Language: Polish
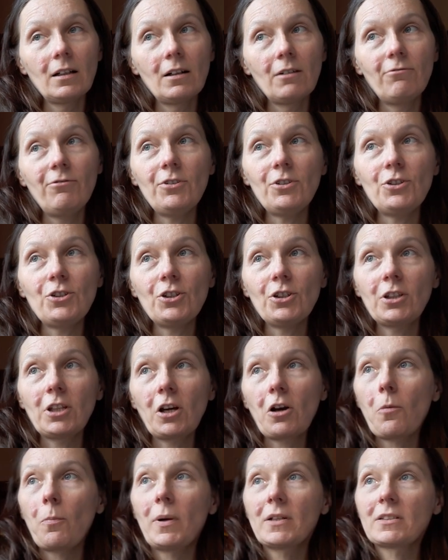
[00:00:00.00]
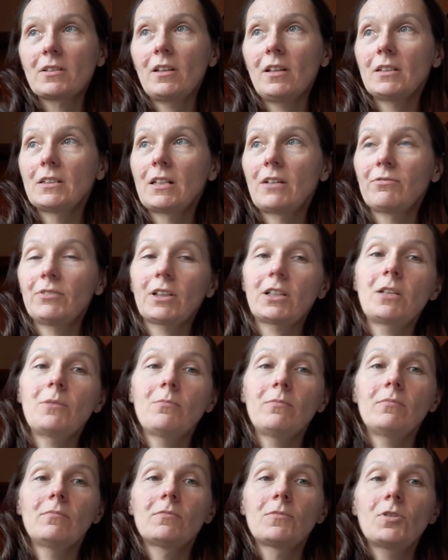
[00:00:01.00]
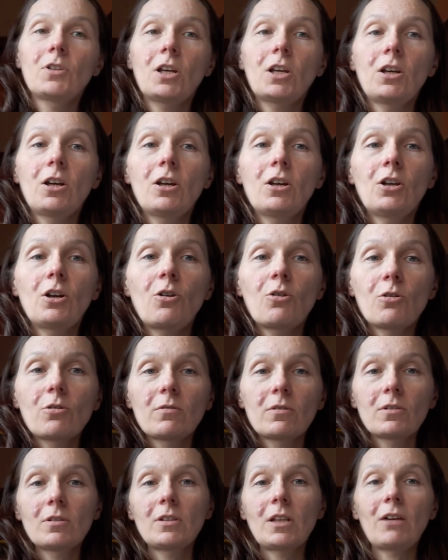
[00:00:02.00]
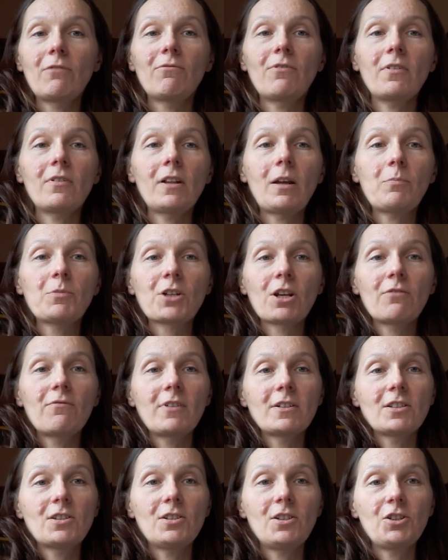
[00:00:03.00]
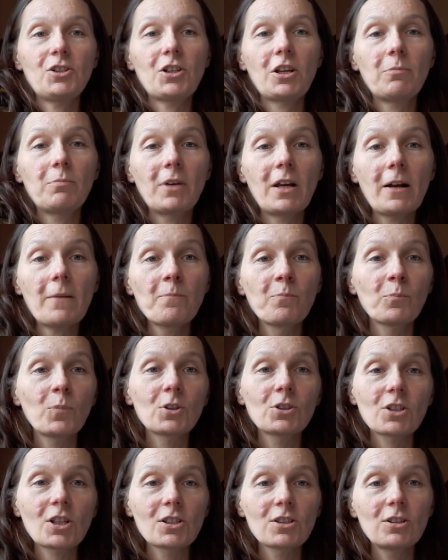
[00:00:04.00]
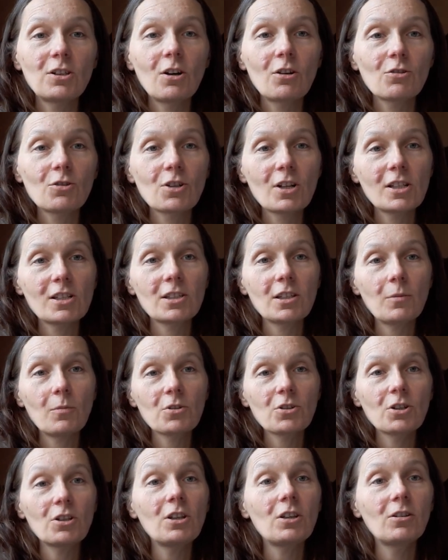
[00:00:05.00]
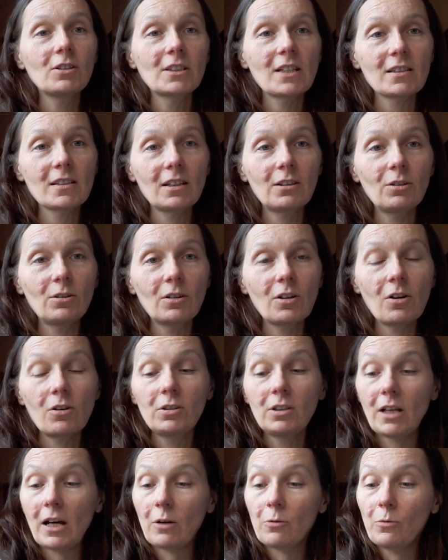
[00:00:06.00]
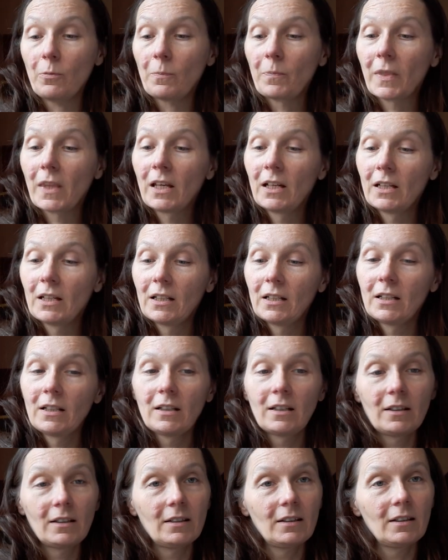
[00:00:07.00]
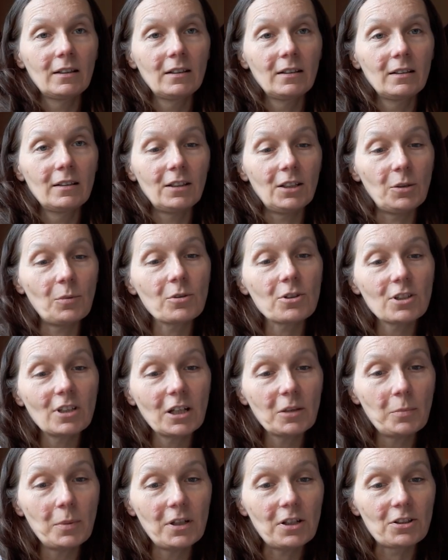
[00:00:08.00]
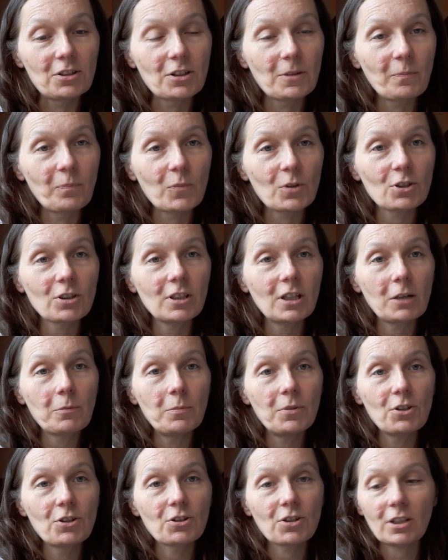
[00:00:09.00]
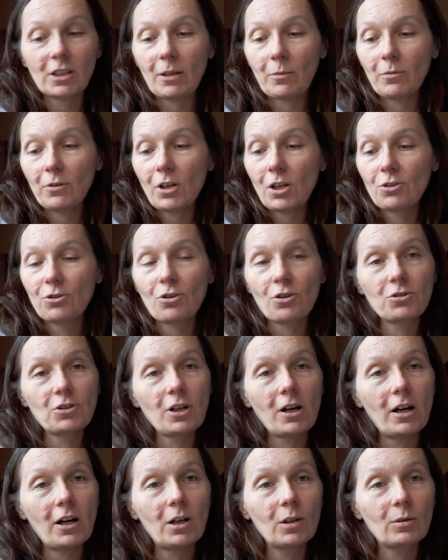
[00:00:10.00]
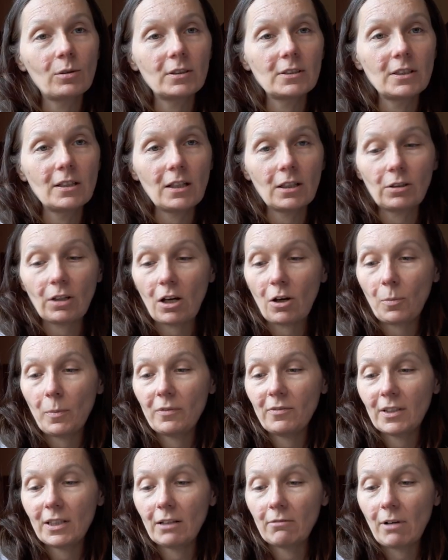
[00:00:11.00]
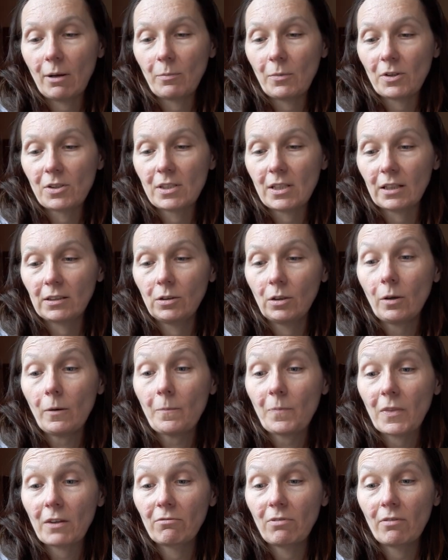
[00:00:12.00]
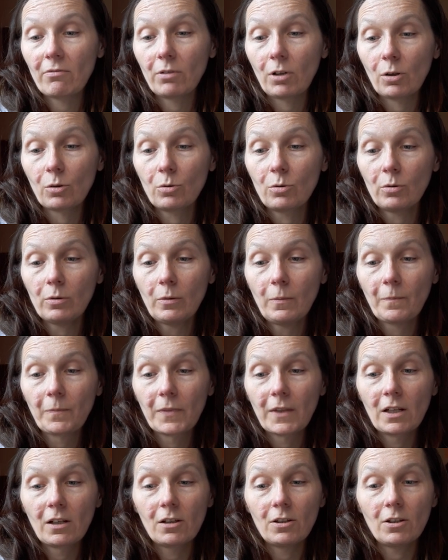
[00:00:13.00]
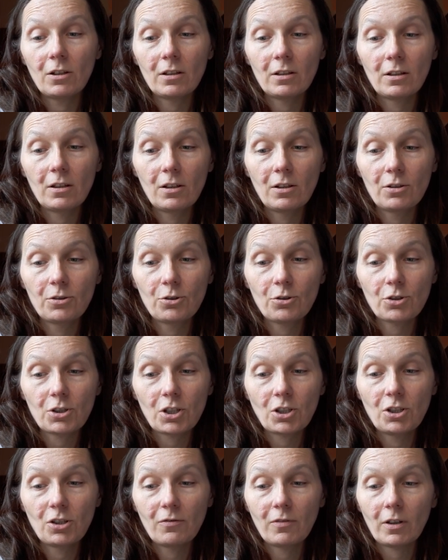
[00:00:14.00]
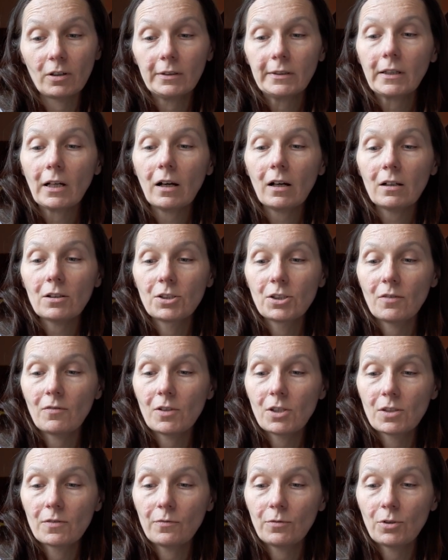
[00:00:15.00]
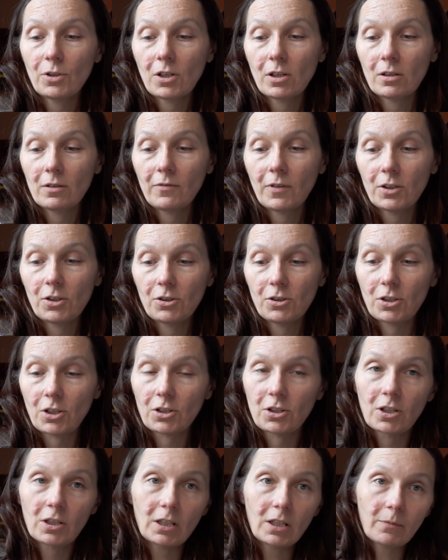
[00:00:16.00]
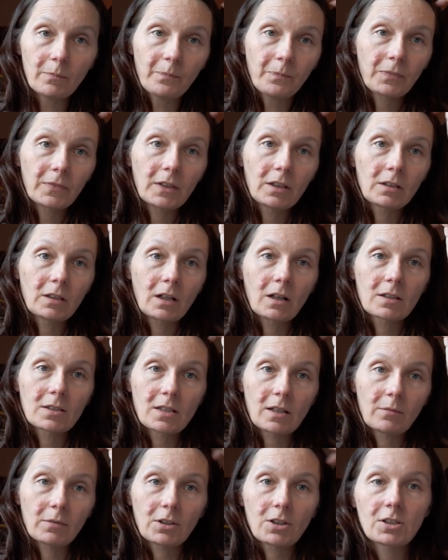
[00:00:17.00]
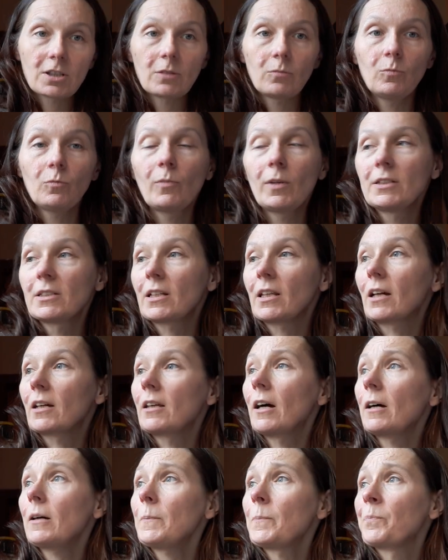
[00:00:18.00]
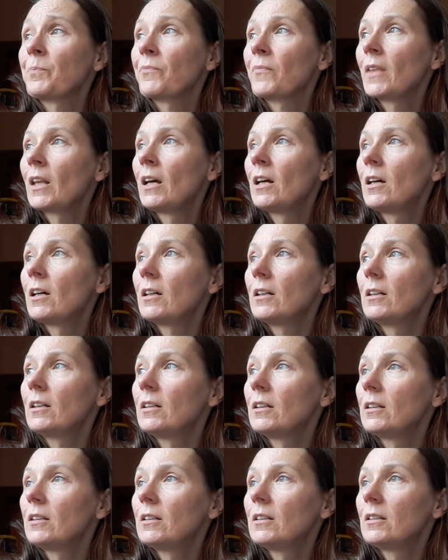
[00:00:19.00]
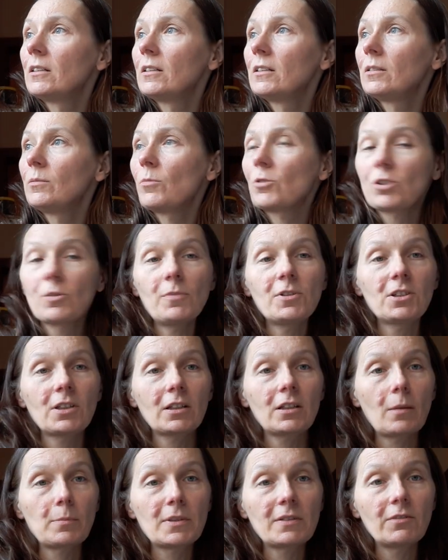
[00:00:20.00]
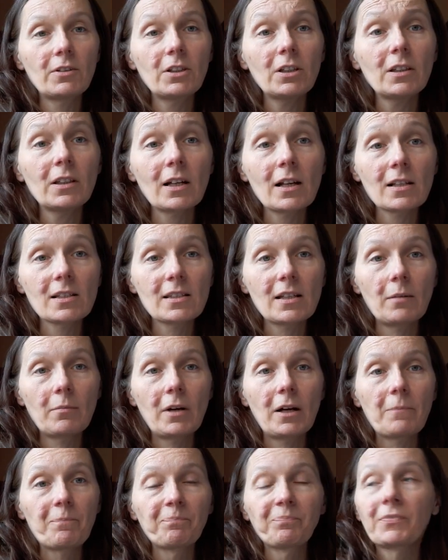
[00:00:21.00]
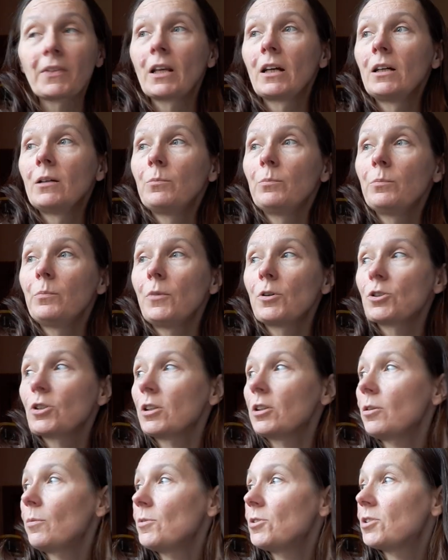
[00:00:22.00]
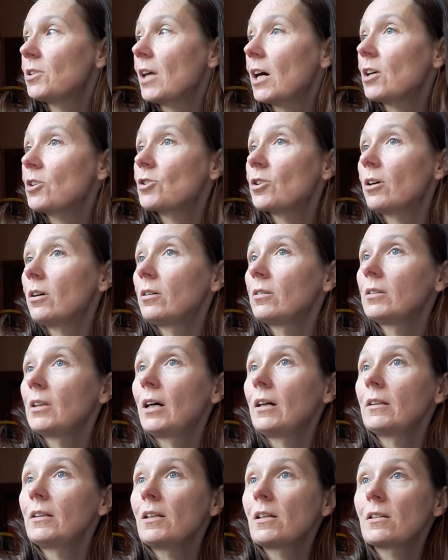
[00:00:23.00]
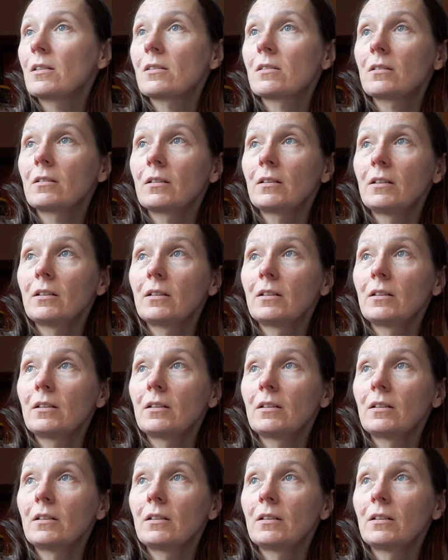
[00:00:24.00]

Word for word: widzi tego partnera w takim jego najlepszej wersji siebie, podczas gdy on często może nie dorastać do tego ideału. I może tak być. Może tak być, że ta moja ciocia, o której ja tak opowiadałam ostatnio we vlogu, e, ciocia dziewiątka, 927, e, tak sam, taki sam numerek jak ja, e, może być tak naprawdę nie taka sama. Może to być tak, że ona jest